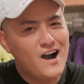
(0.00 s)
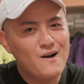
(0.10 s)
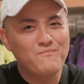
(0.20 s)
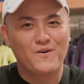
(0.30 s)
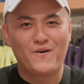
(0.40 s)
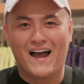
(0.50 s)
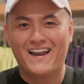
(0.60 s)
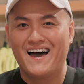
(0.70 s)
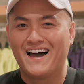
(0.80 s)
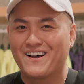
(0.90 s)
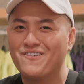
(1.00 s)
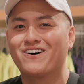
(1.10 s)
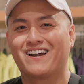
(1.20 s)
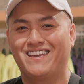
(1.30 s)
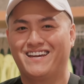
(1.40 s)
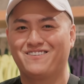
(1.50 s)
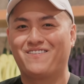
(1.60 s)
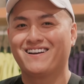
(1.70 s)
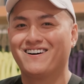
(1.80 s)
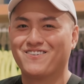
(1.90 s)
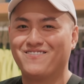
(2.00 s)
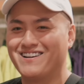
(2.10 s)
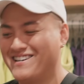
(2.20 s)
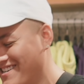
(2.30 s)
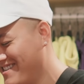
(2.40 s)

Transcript: cop ở ngoài là cái quần này dành cho bản thân của mình.